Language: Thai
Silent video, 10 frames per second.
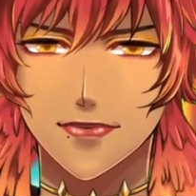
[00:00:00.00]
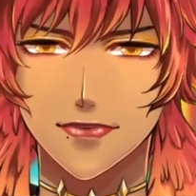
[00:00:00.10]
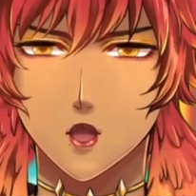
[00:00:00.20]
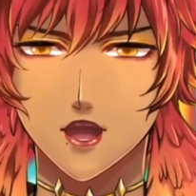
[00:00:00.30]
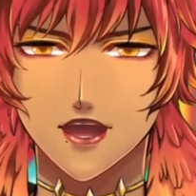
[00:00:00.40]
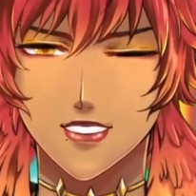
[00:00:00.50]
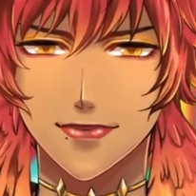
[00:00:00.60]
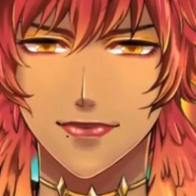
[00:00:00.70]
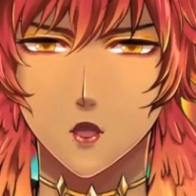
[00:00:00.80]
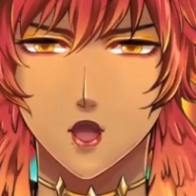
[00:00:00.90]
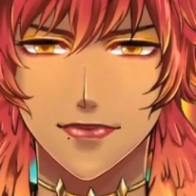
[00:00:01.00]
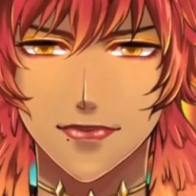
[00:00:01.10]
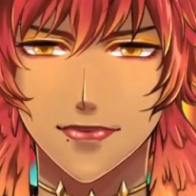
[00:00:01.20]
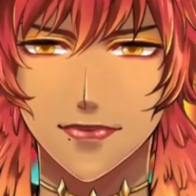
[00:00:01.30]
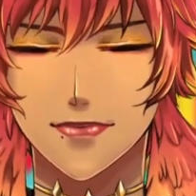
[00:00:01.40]
รักแกเสมอนะ
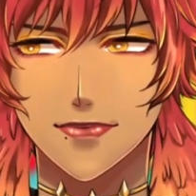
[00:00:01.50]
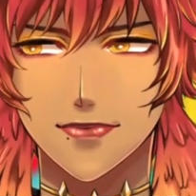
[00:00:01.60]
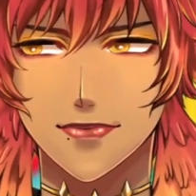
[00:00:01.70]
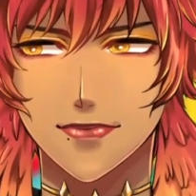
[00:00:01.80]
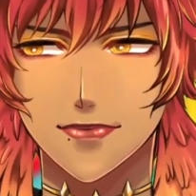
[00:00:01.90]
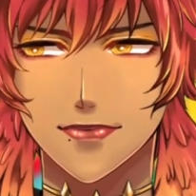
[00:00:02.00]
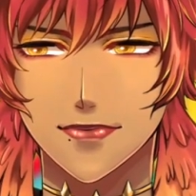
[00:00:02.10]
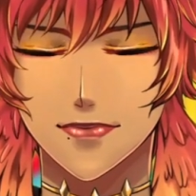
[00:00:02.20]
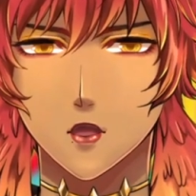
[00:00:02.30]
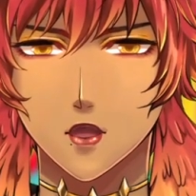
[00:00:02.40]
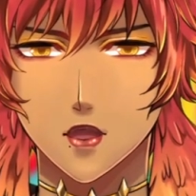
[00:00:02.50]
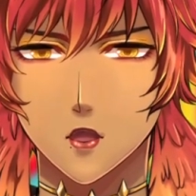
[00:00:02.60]
ทุกคน